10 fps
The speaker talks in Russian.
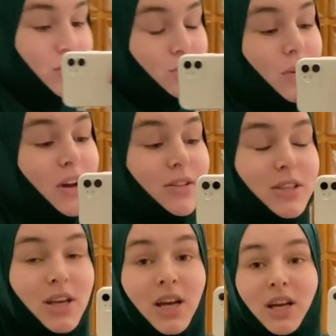
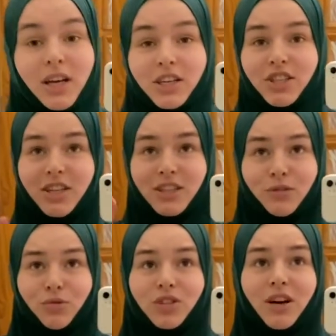избавиться. Каждый раз
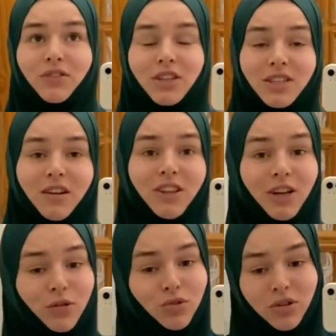говорю, завтра-завтра
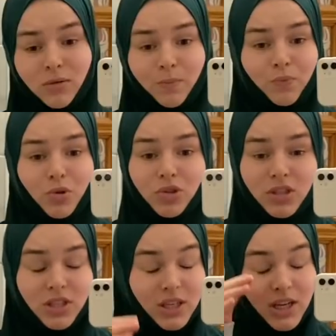я уже
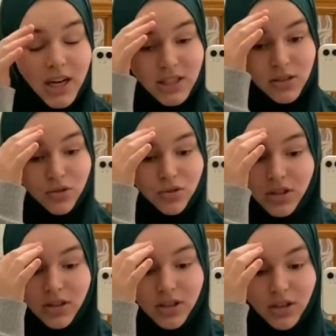просто заикаться насчет
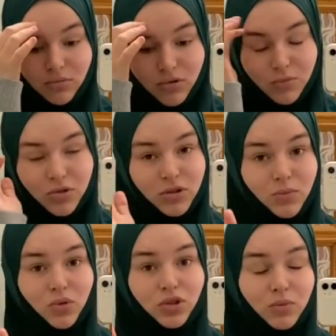диеты не буду, просто
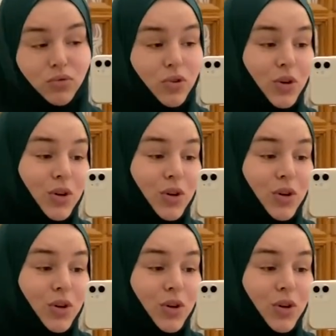молча буду